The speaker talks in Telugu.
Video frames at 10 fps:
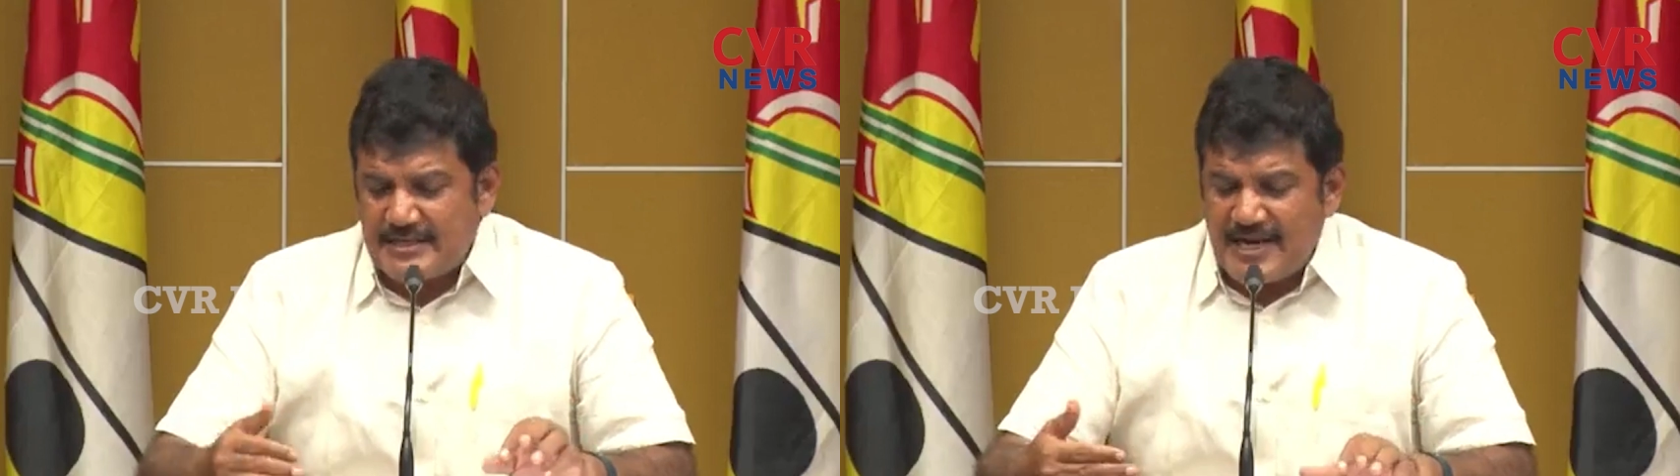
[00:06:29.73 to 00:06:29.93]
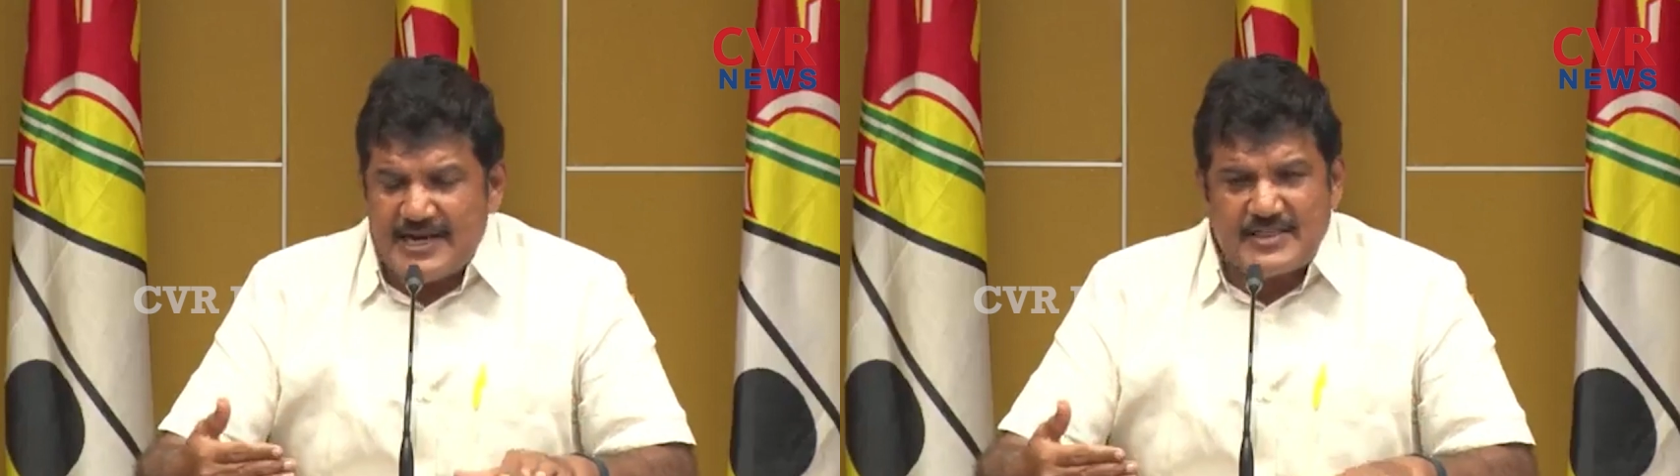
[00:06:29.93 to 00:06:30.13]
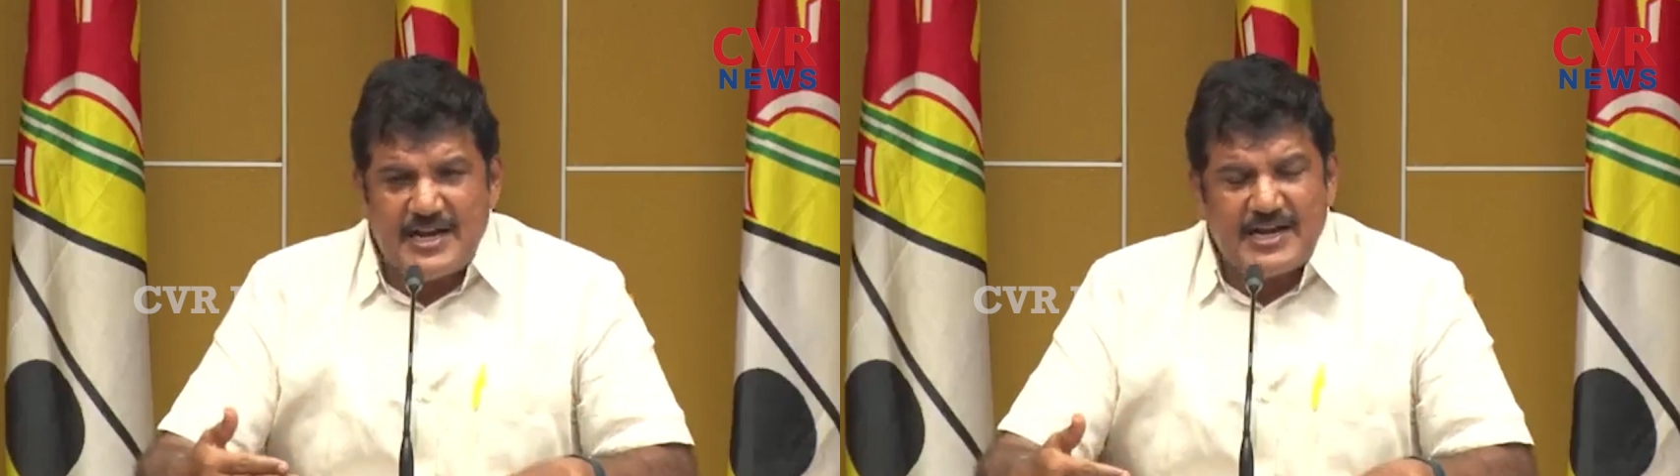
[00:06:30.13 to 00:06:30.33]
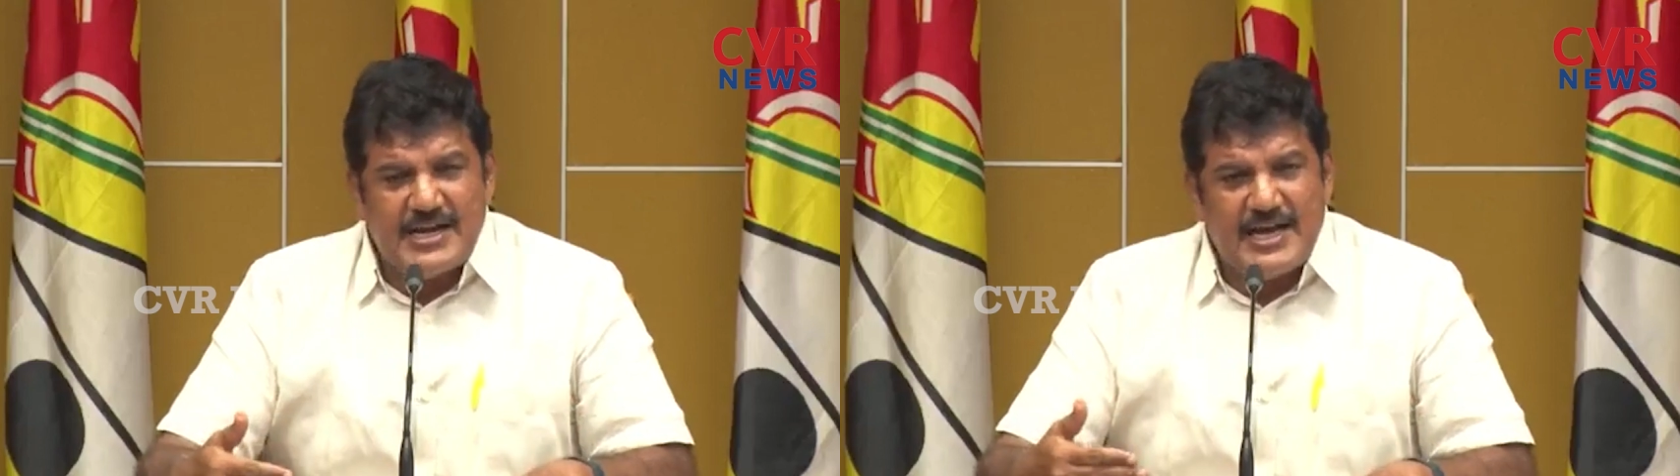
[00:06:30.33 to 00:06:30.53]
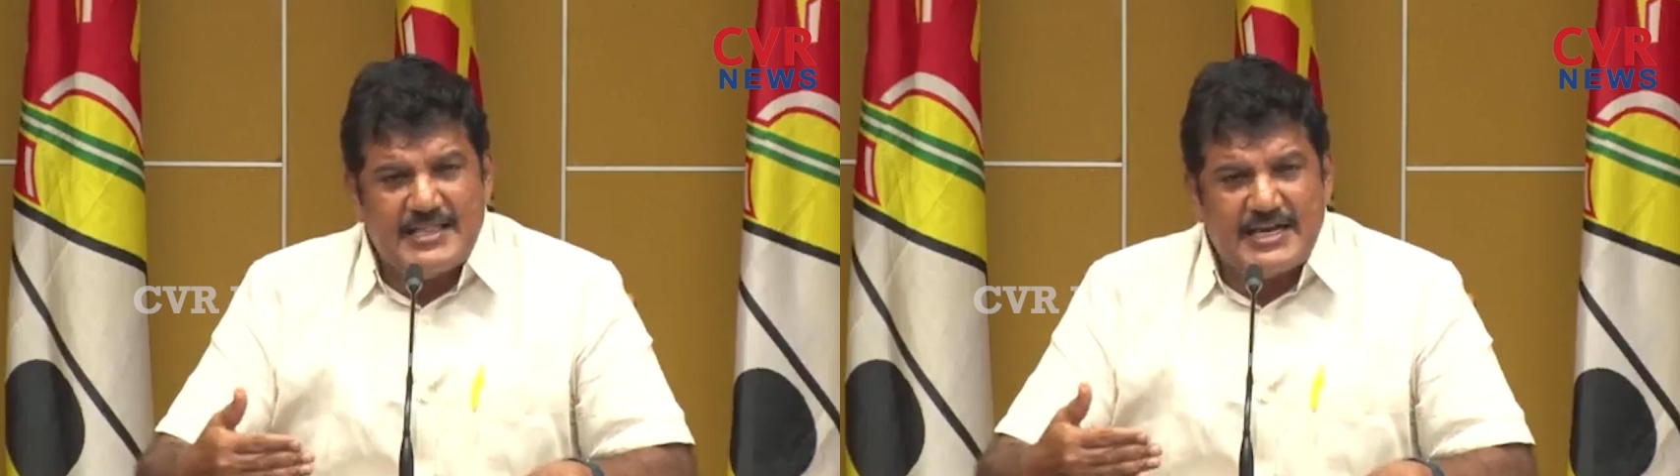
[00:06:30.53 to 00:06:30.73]
తన
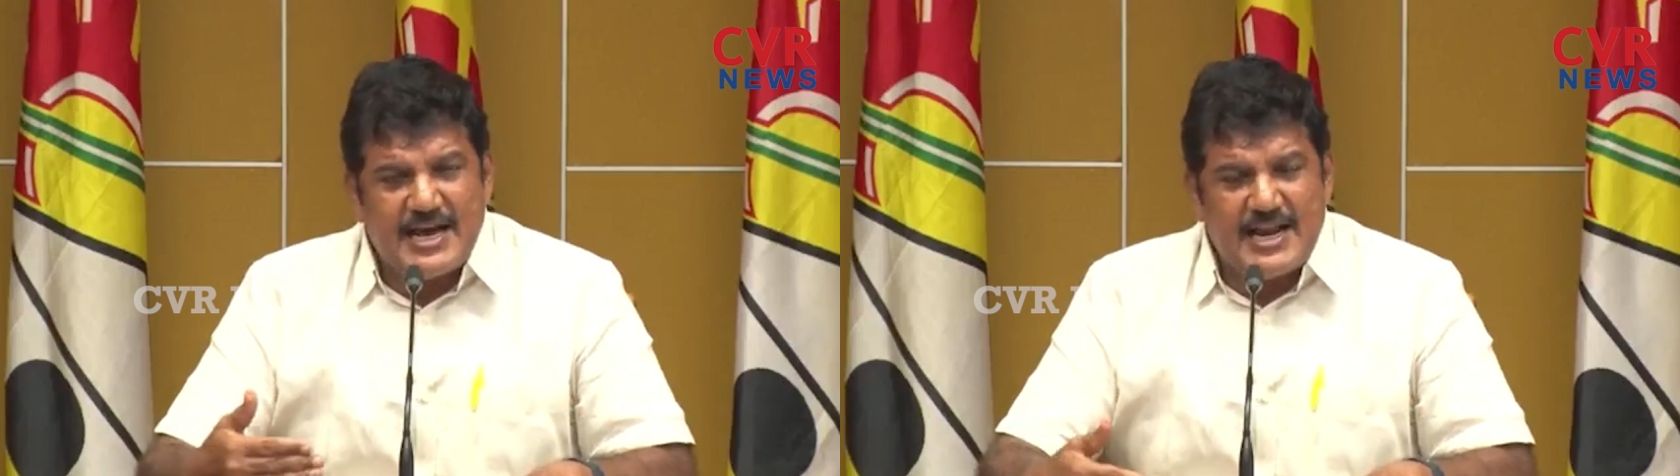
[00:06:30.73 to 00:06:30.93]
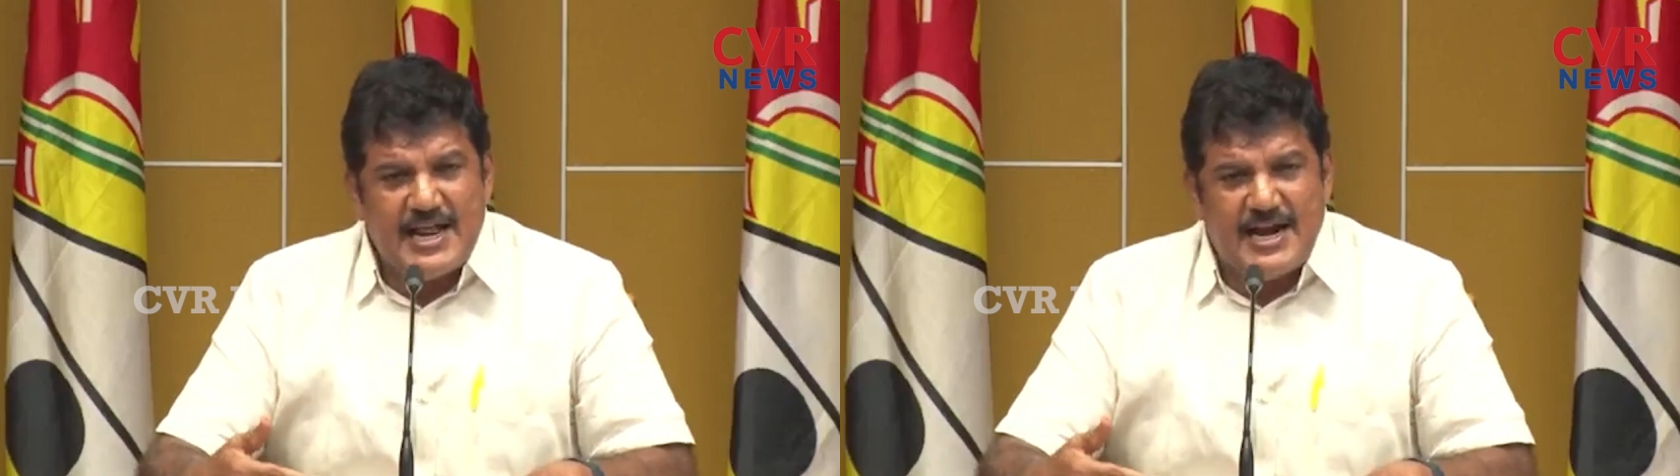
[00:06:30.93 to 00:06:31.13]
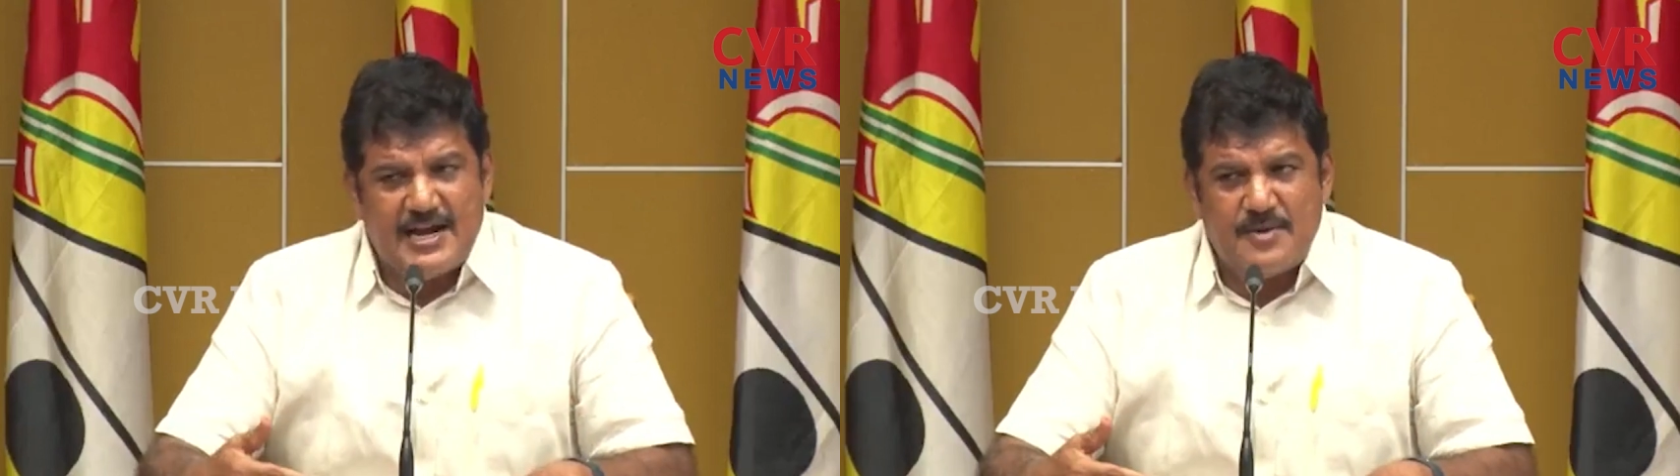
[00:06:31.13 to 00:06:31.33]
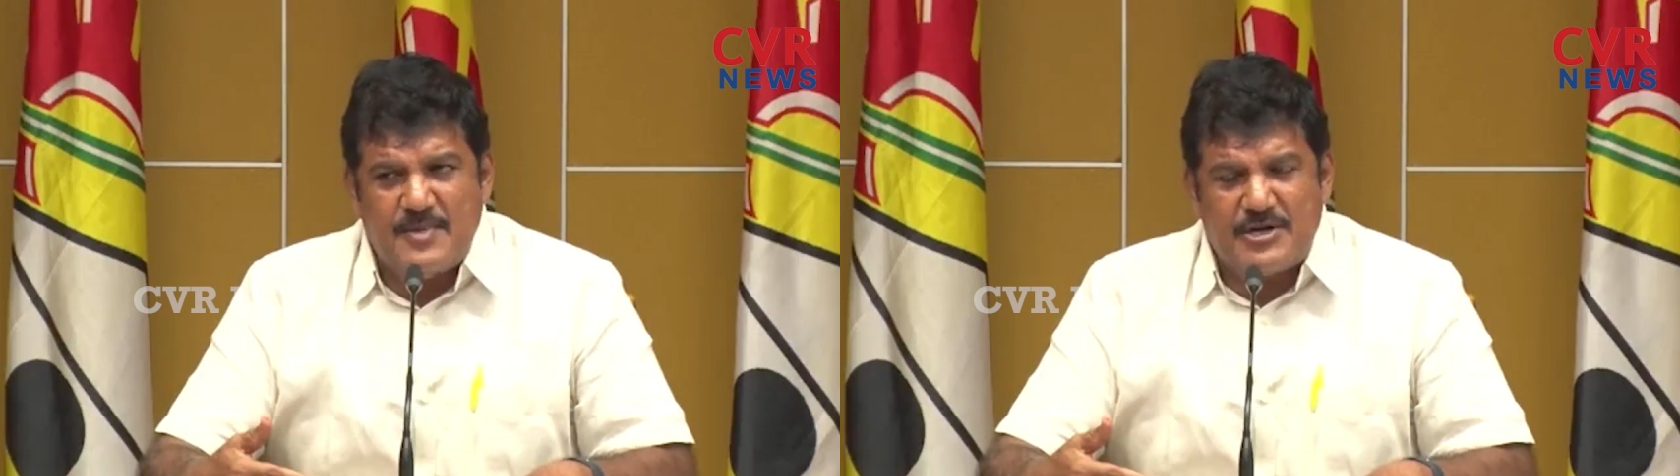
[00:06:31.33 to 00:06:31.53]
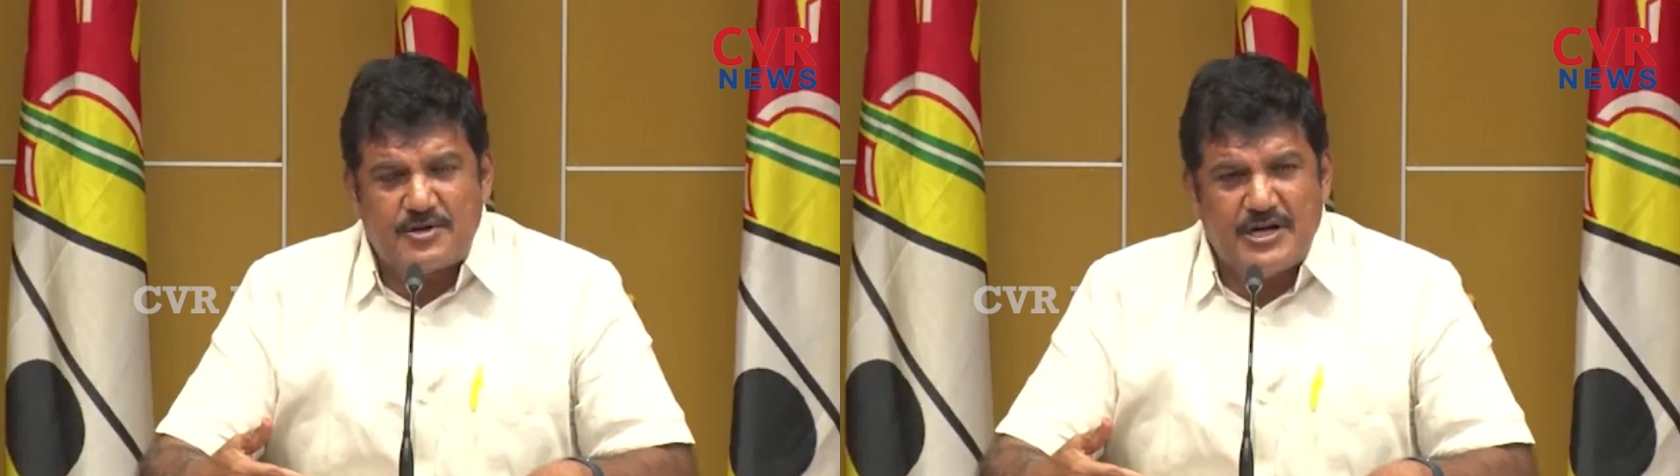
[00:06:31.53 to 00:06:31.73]
తండ్రి అధికారాన్ని అడ్డం
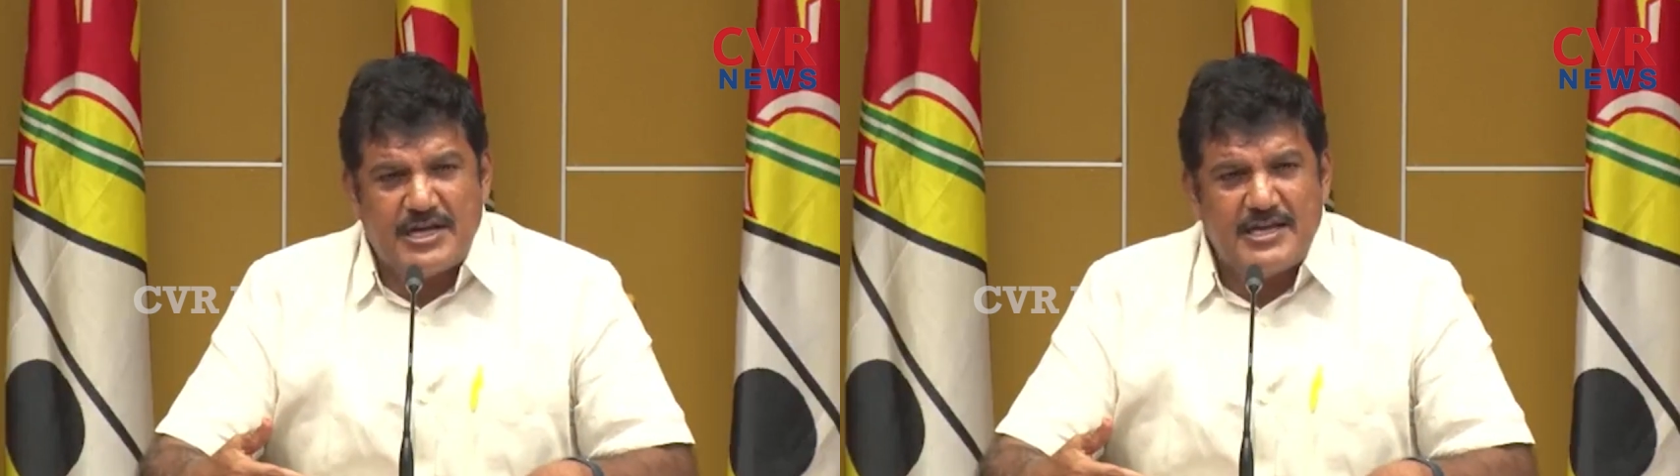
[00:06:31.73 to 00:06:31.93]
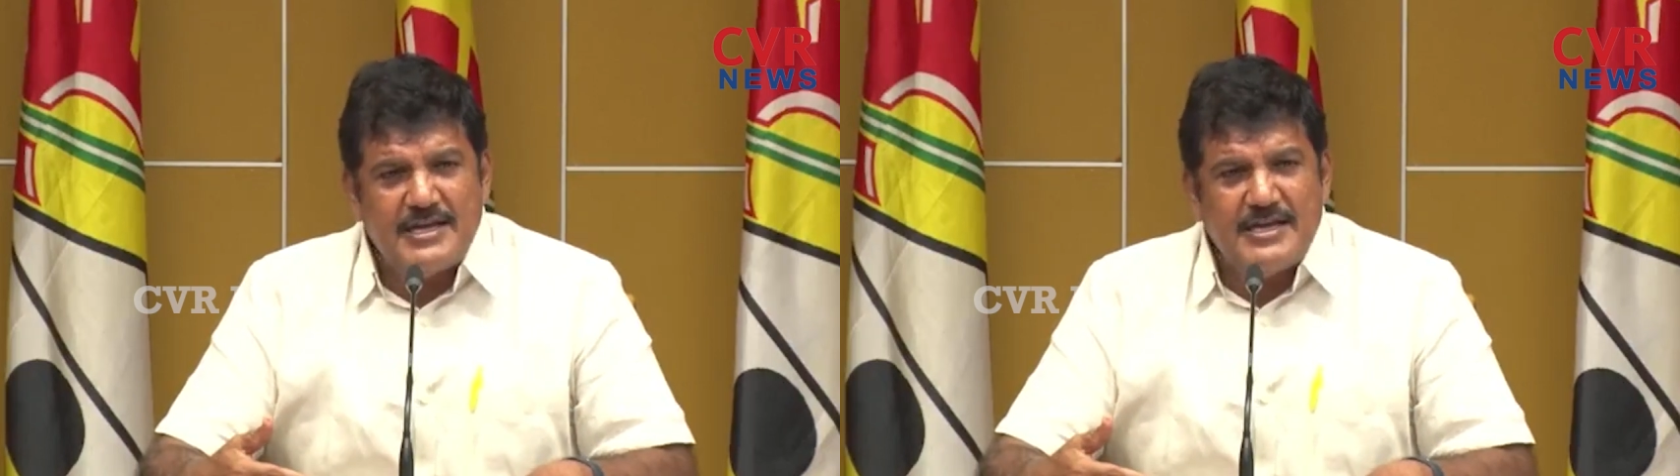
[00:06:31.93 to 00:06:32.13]
పెట్టుకొని